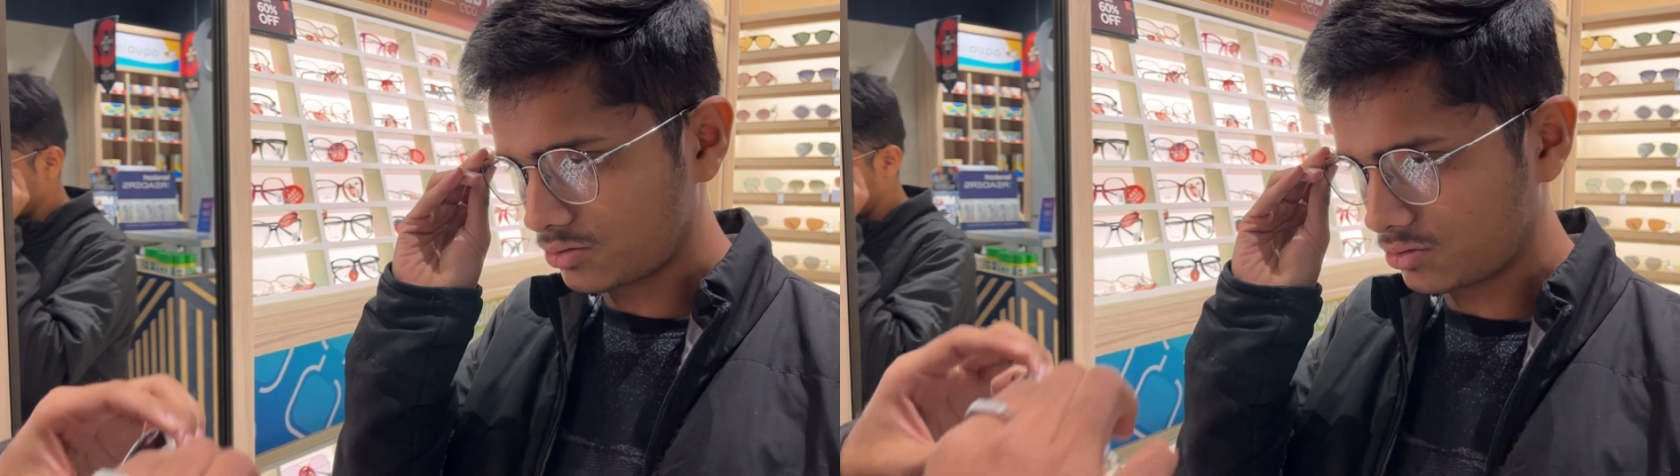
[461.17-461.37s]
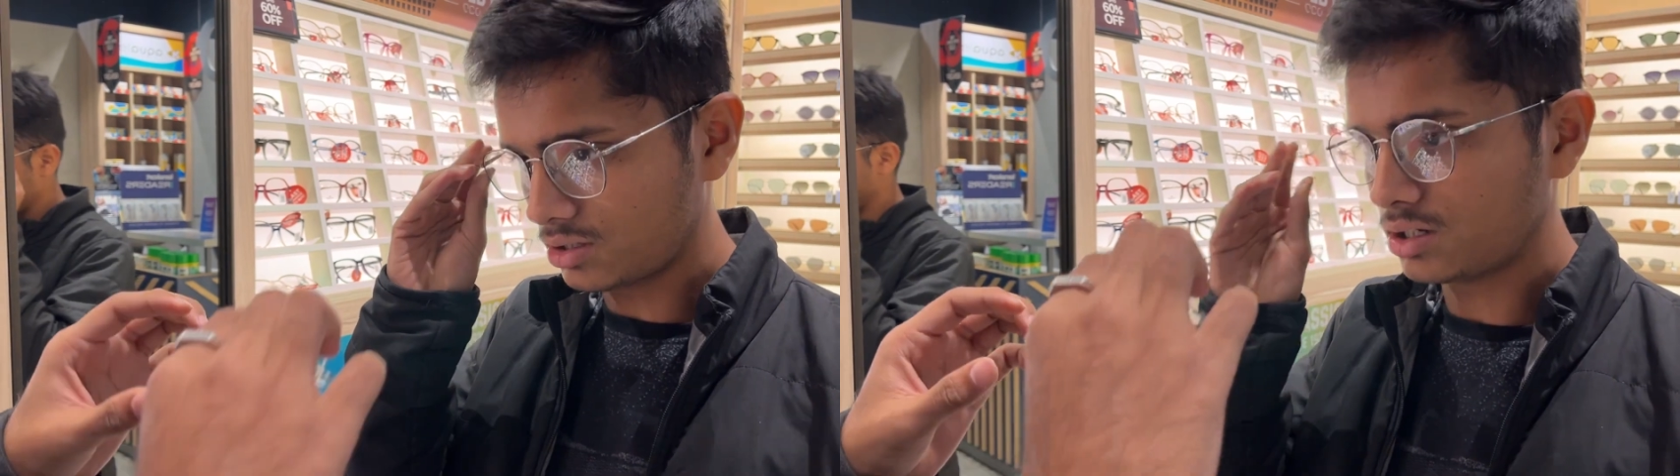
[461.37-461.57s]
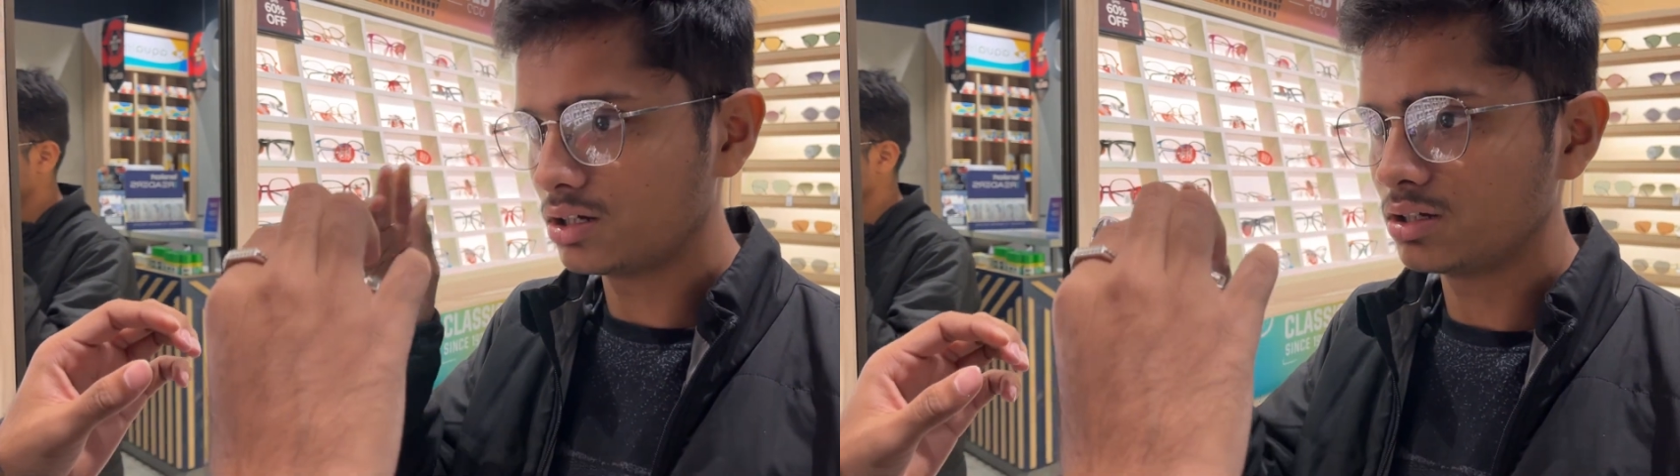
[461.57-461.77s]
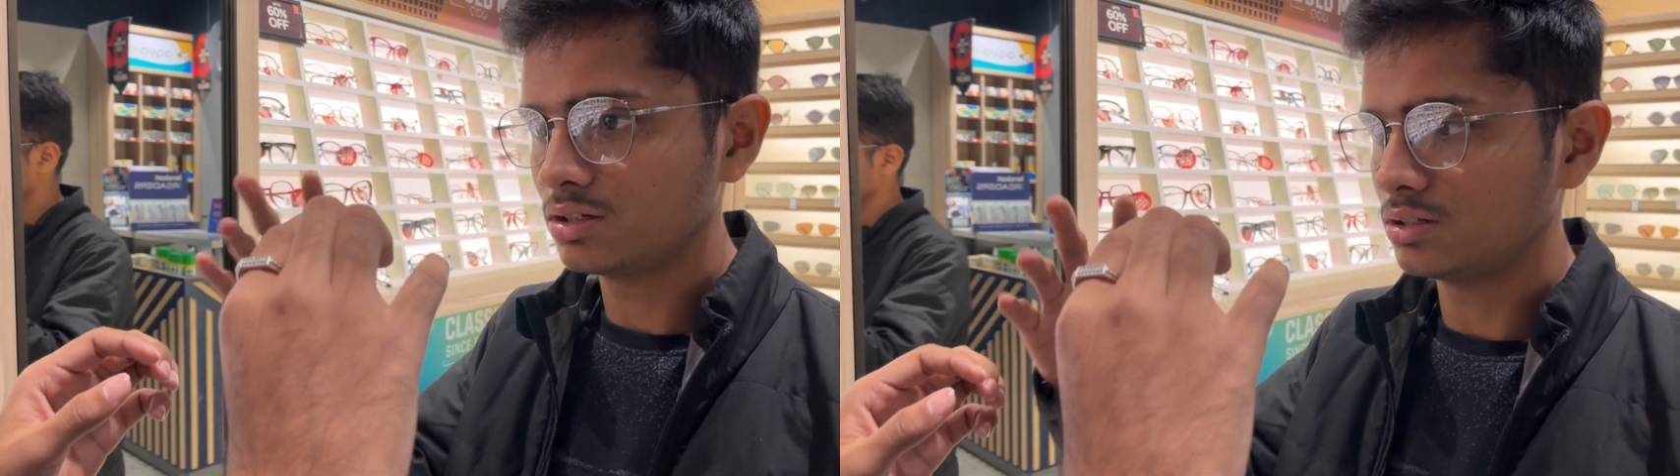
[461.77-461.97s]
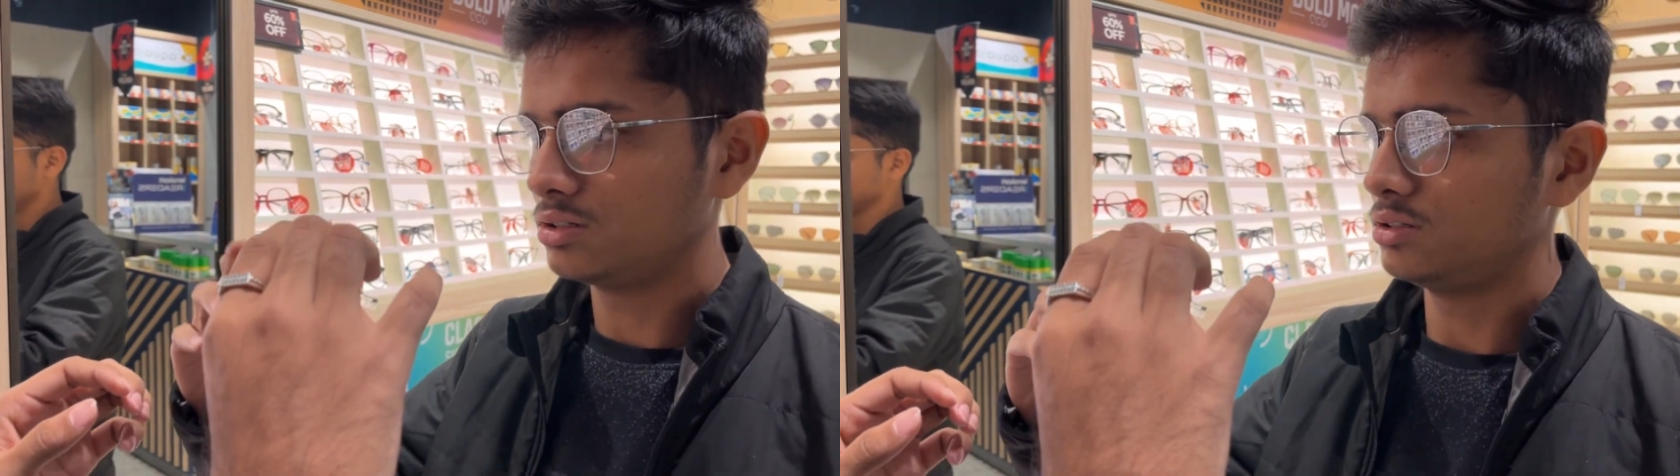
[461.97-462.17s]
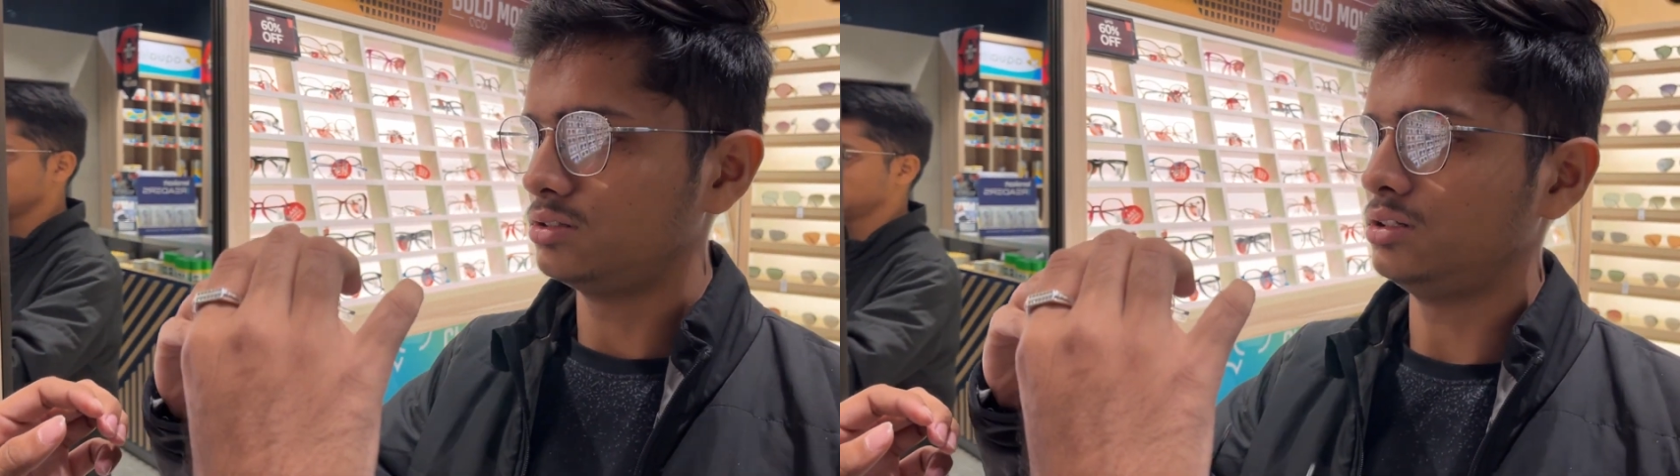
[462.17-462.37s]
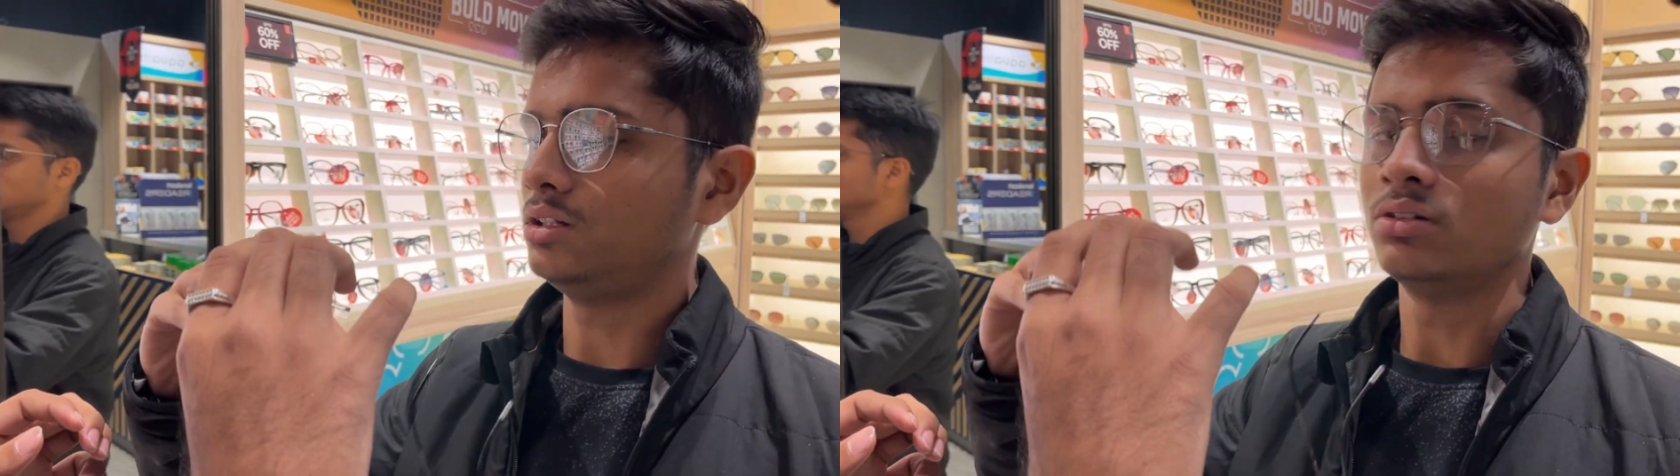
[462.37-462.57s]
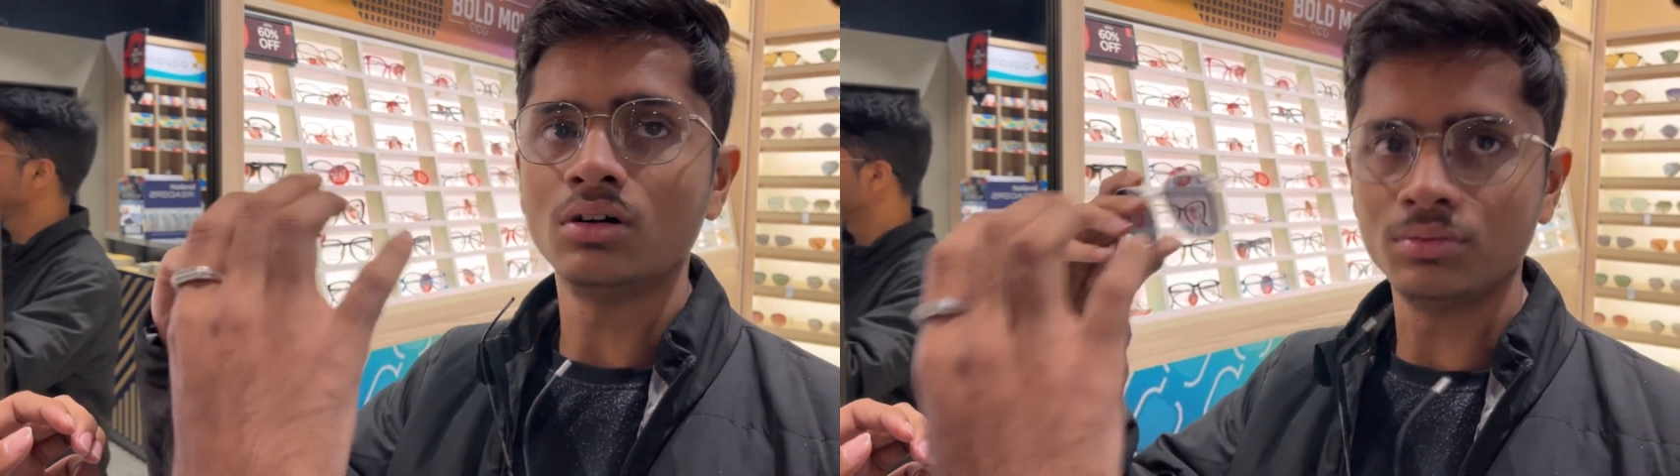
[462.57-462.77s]
रुक जा
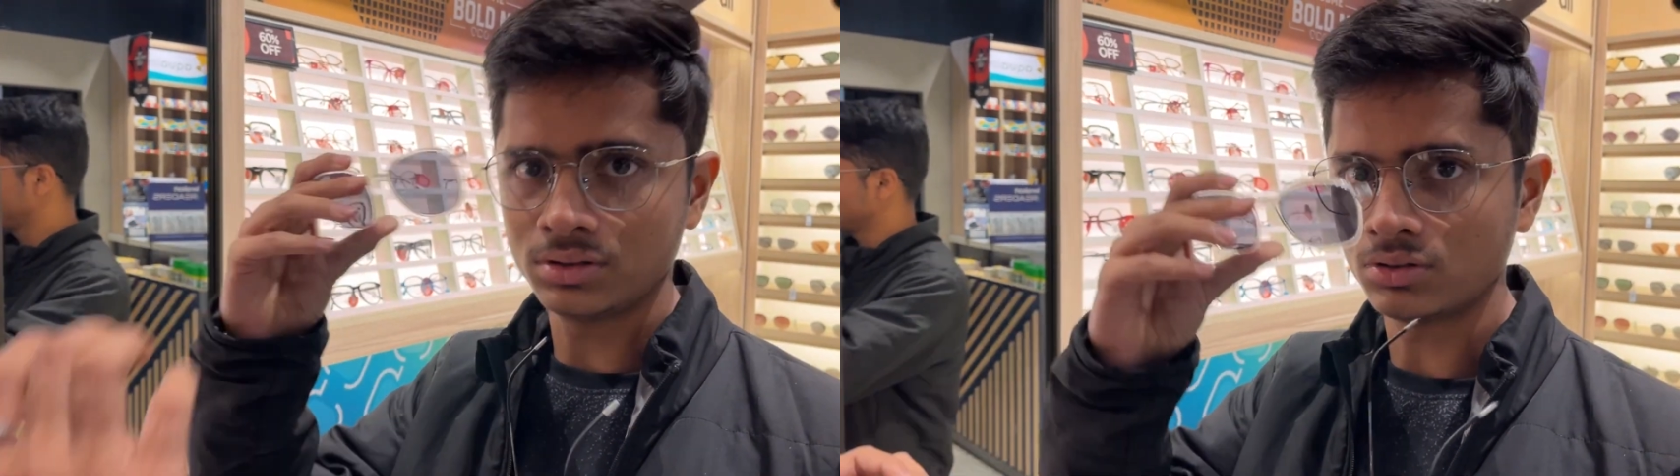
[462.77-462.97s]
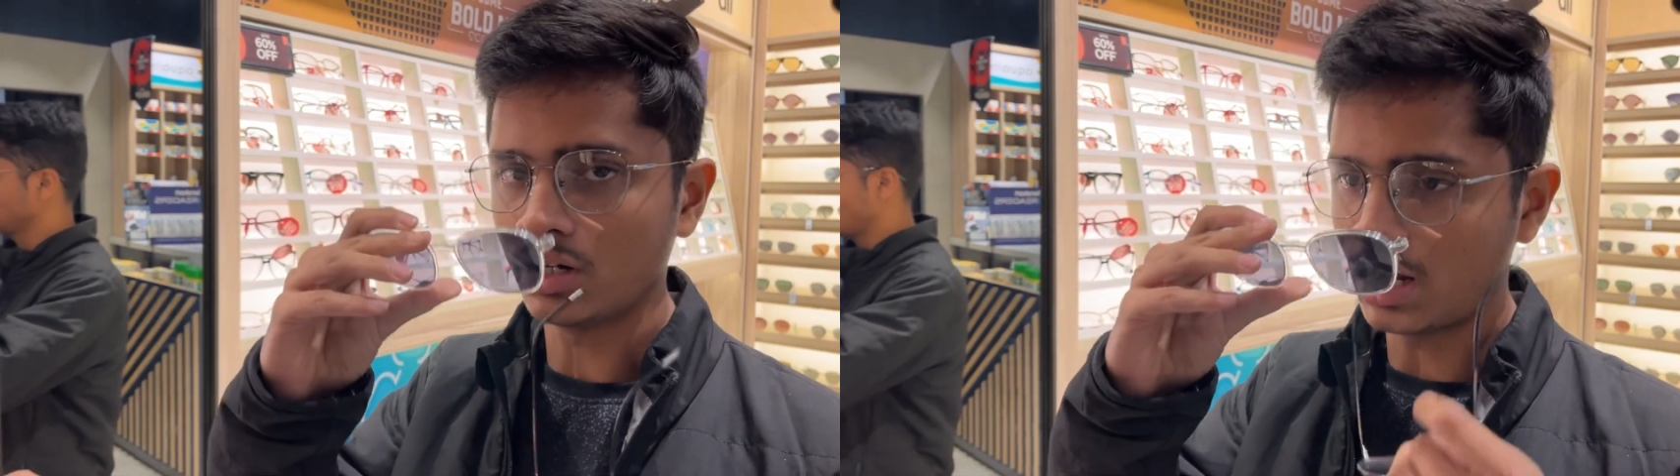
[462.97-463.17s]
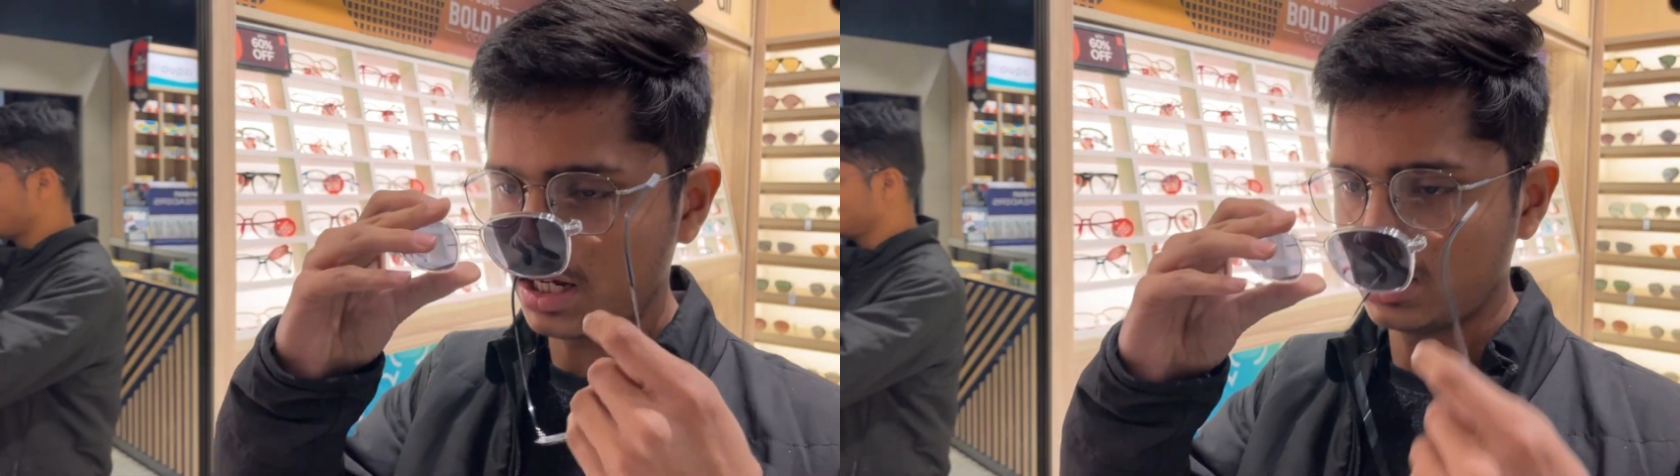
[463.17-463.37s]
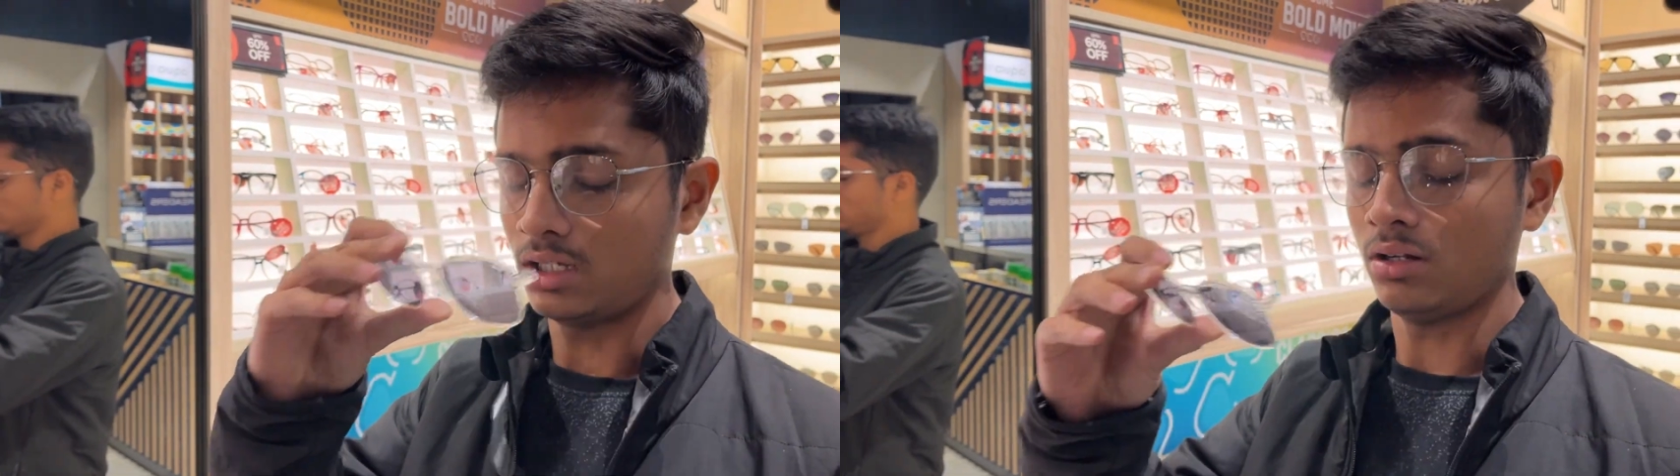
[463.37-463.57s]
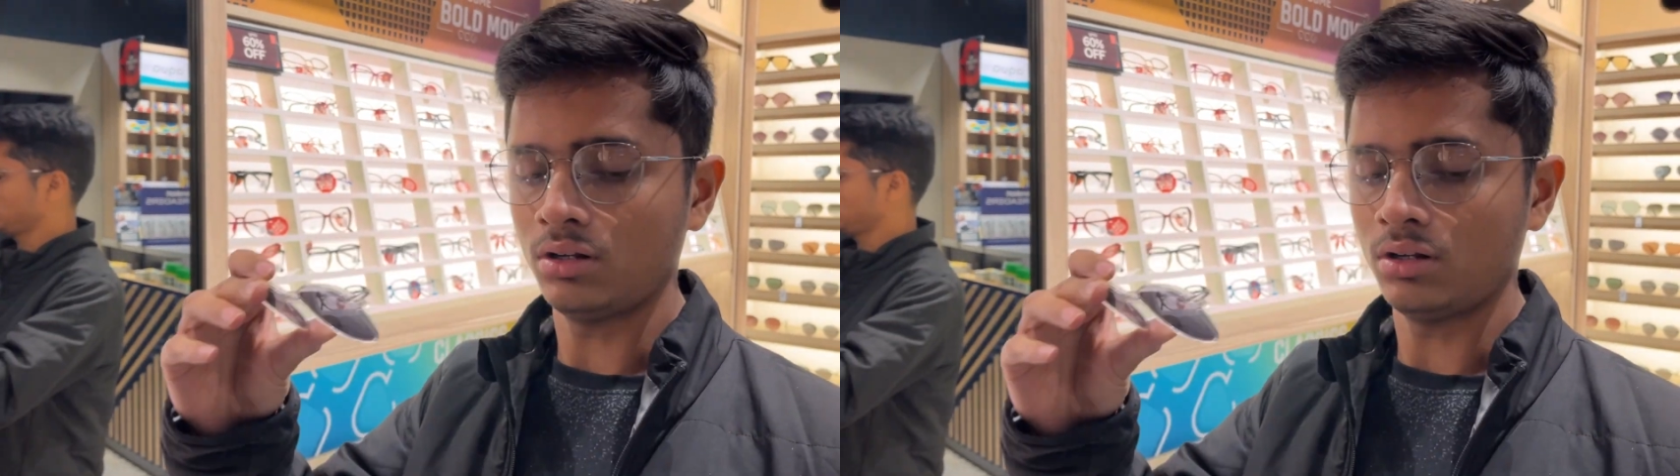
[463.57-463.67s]
देखो अब इसको लगा के देख